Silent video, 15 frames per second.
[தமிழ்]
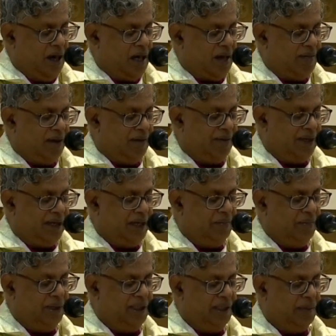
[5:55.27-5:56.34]
ஆகவே
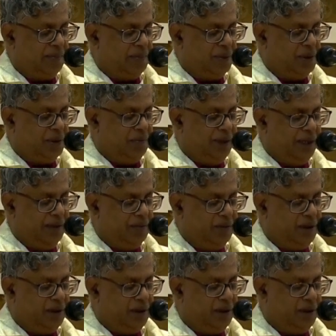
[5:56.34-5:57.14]
அவரின் மீது எப்போதுமே